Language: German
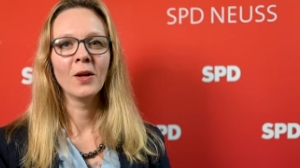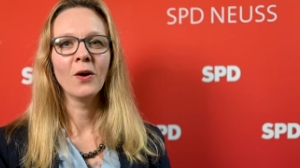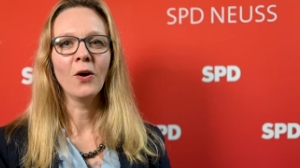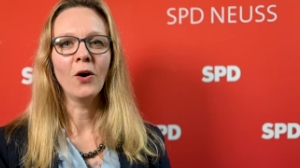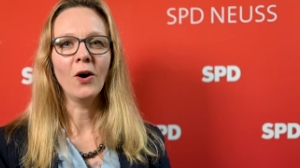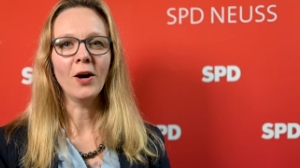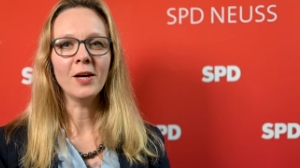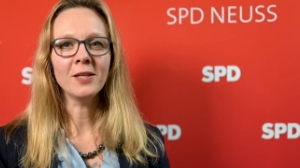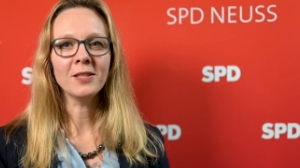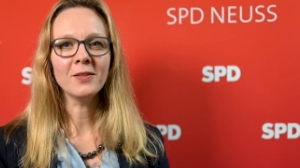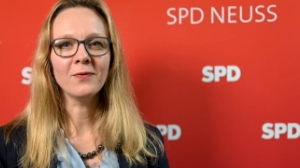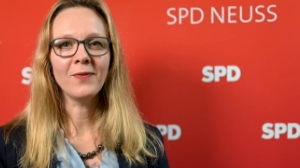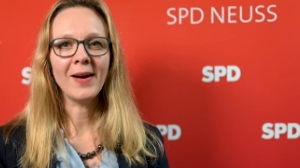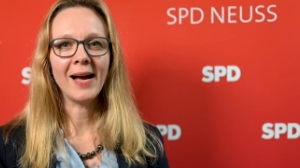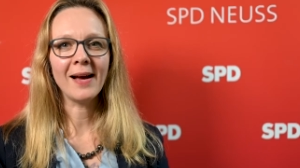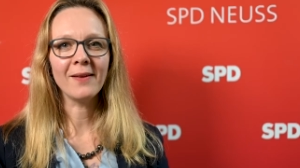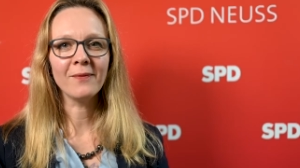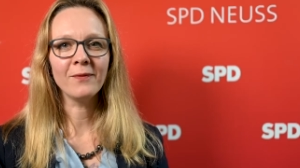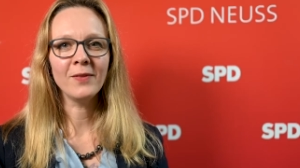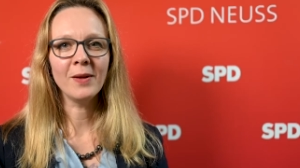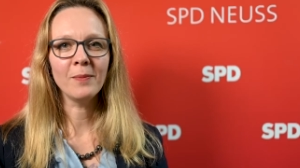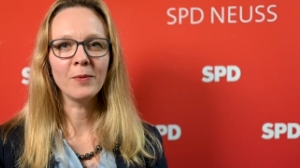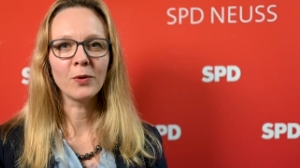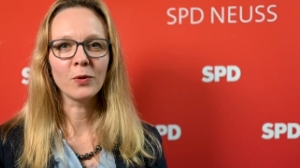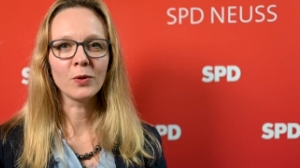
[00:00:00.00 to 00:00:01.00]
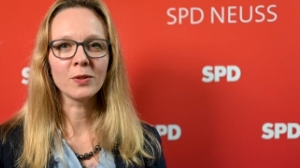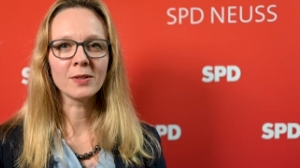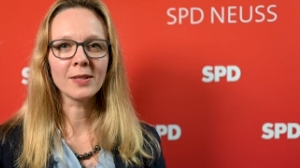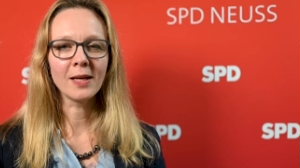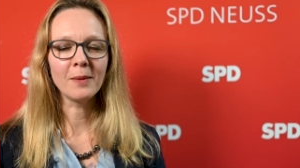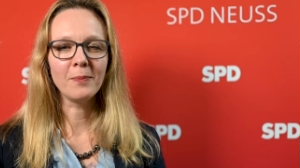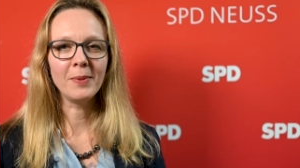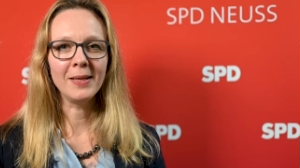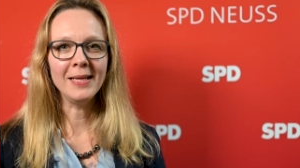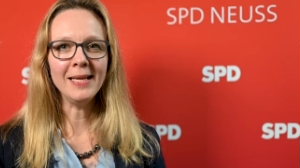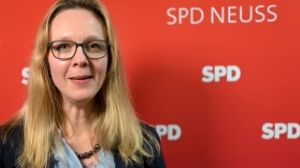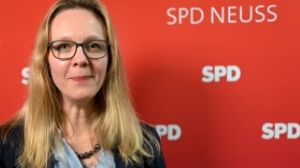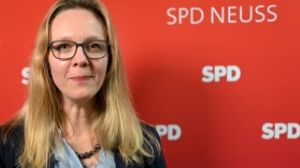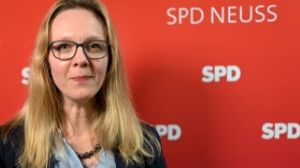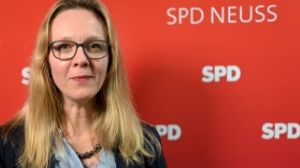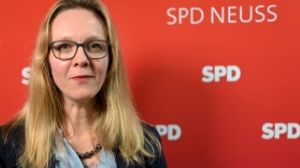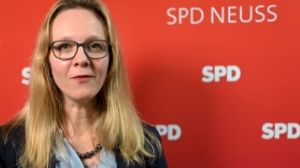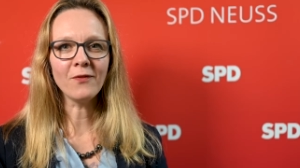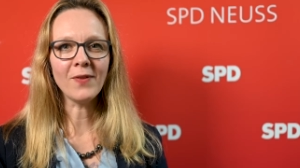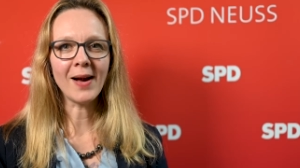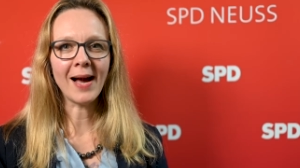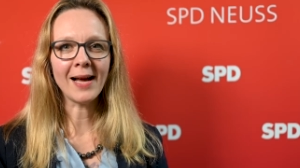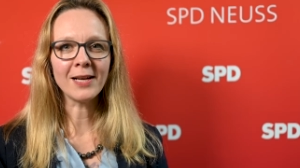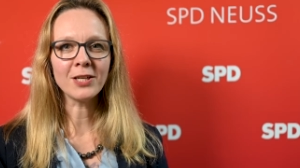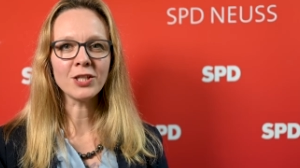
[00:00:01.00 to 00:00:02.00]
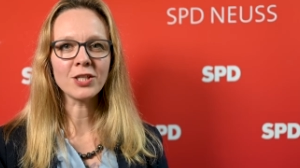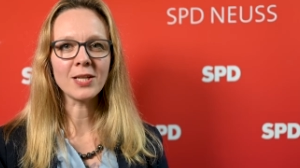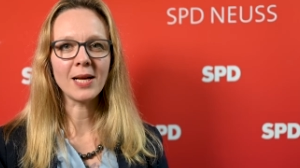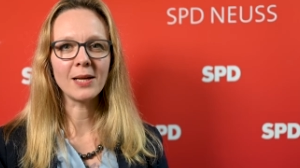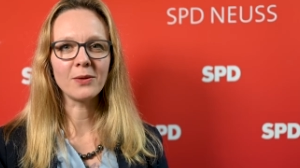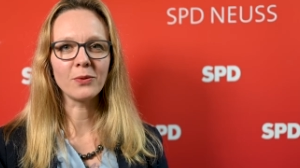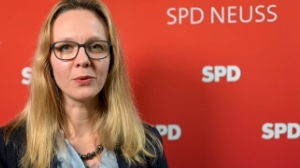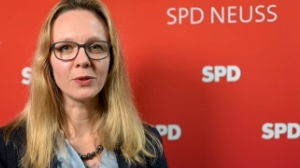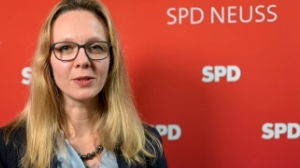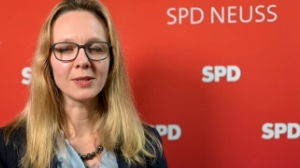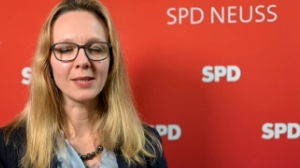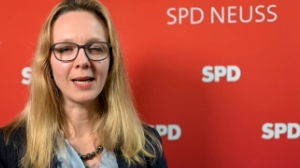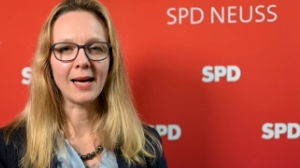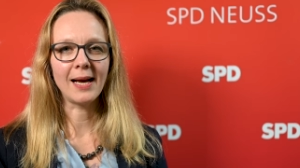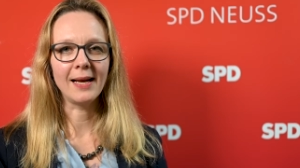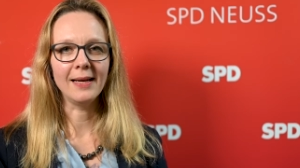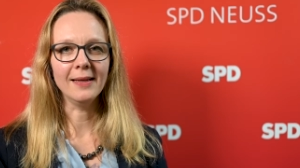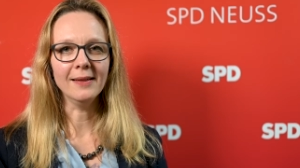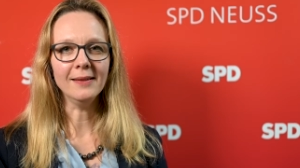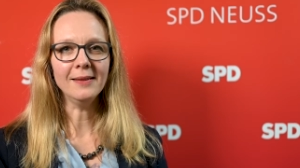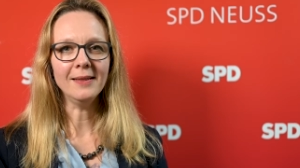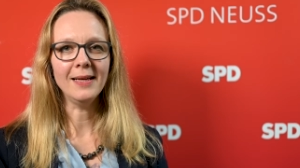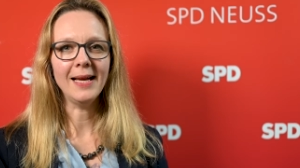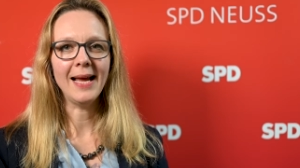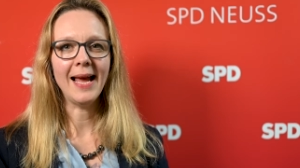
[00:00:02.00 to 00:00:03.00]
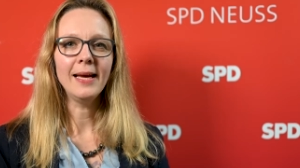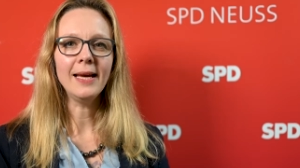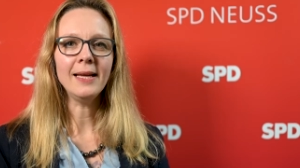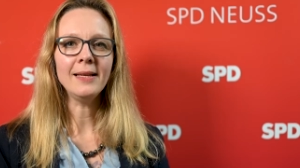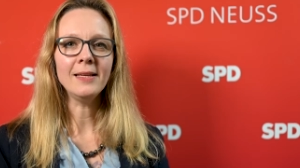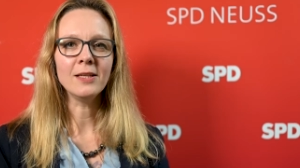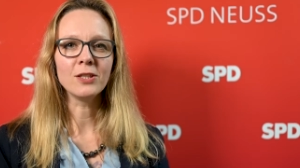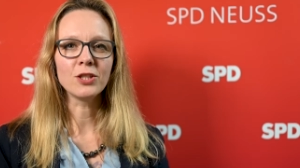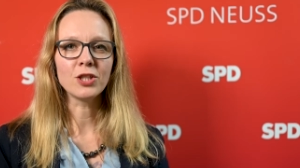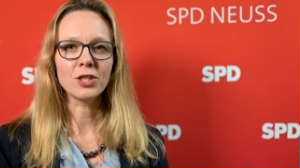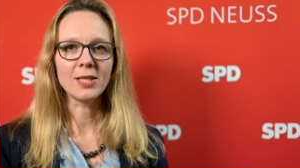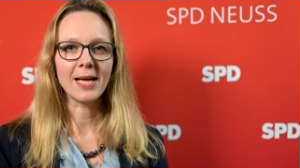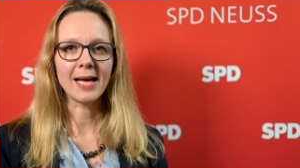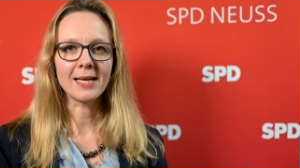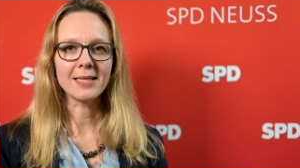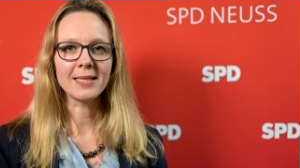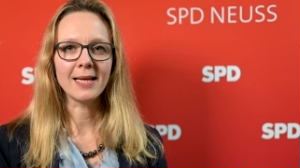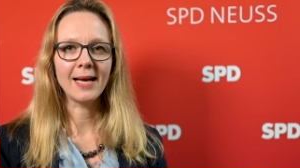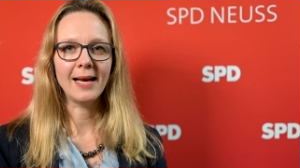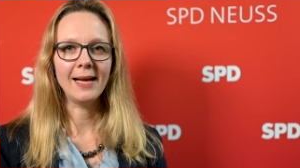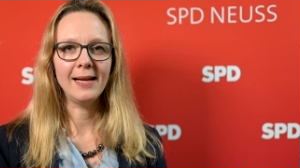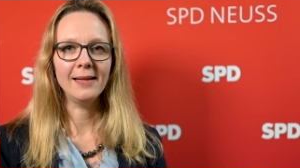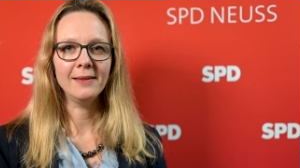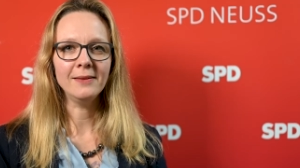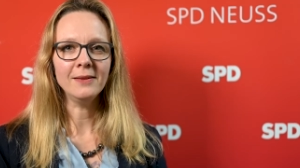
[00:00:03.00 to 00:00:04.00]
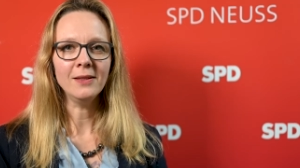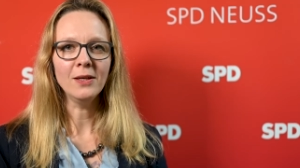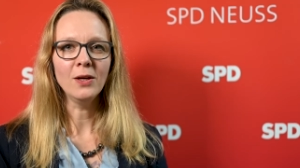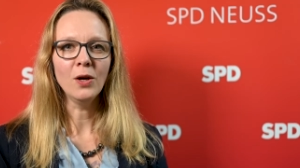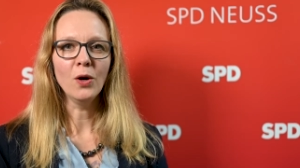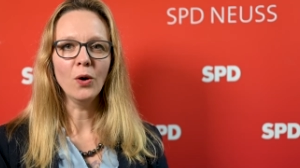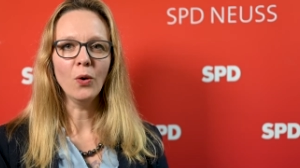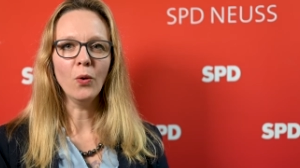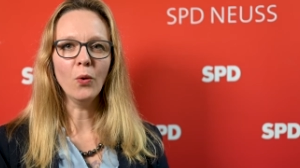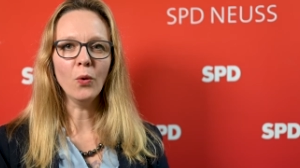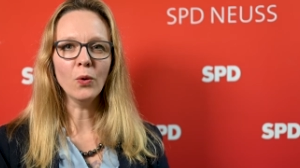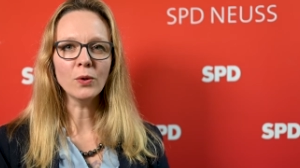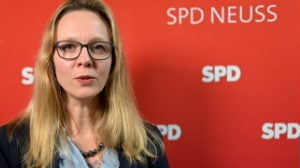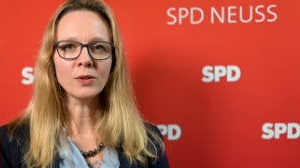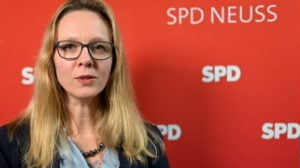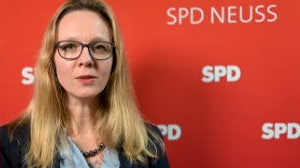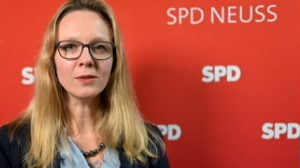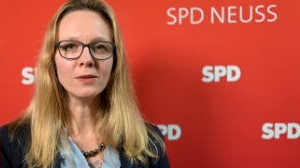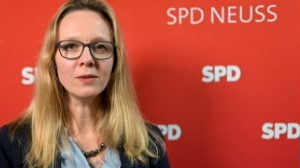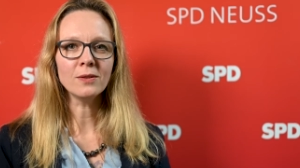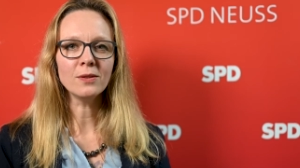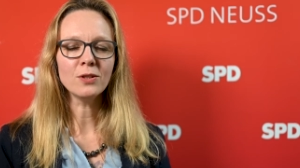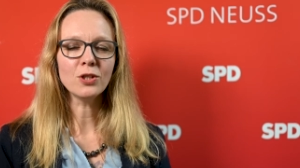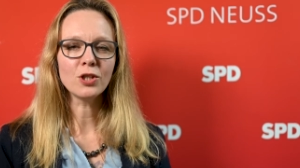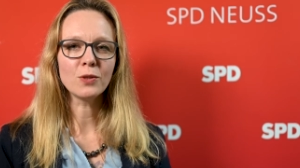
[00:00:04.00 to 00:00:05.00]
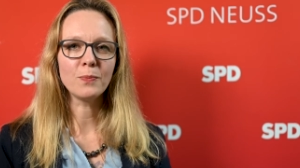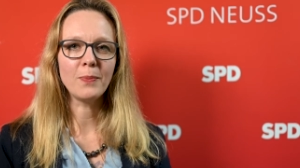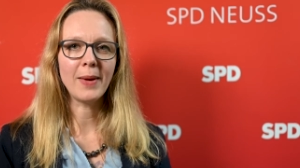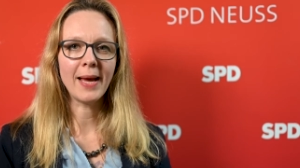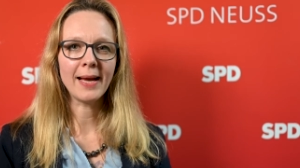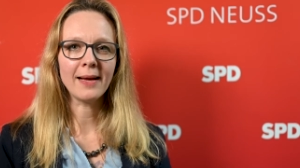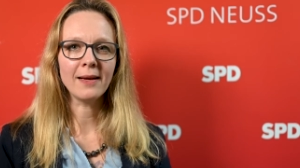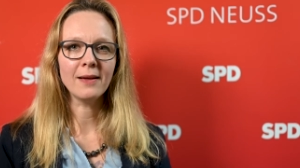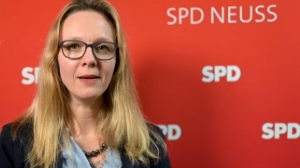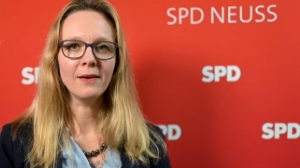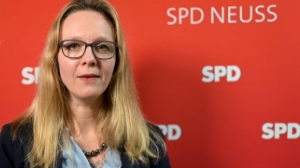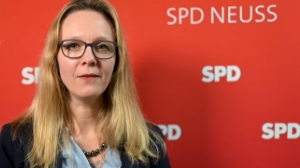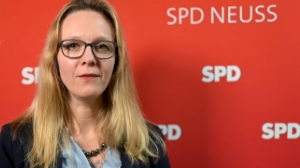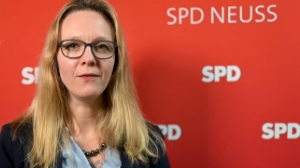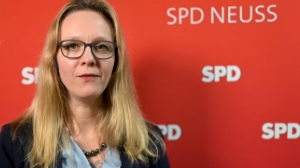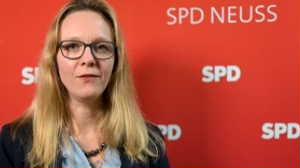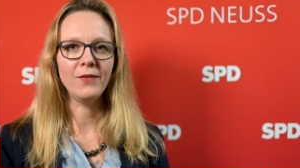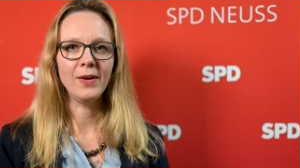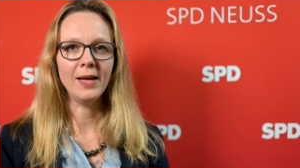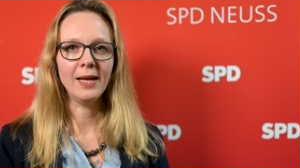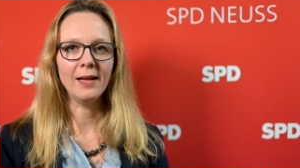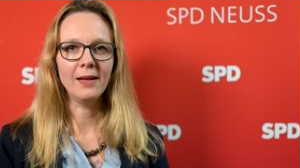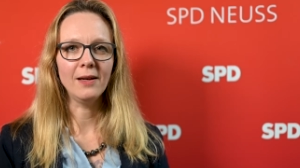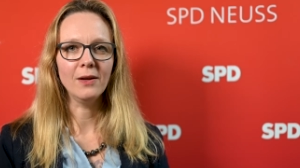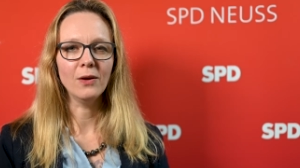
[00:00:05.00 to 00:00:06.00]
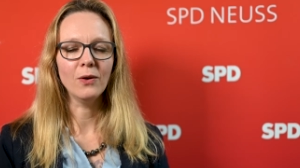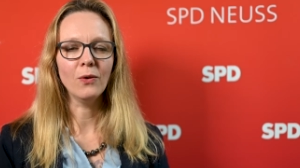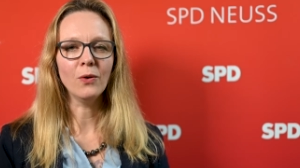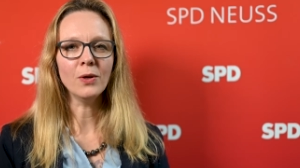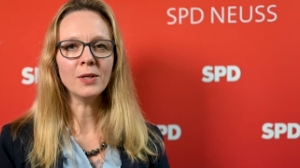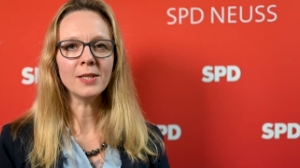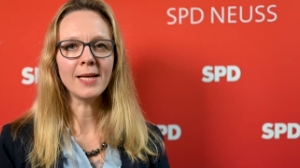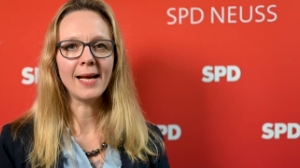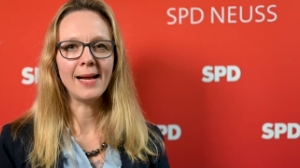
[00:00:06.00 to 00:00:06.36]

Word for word: Heute waren wir mit unserer beliebten Veranstaltungsreihe in den Stadtteilen Hosten, Speck, Wehl und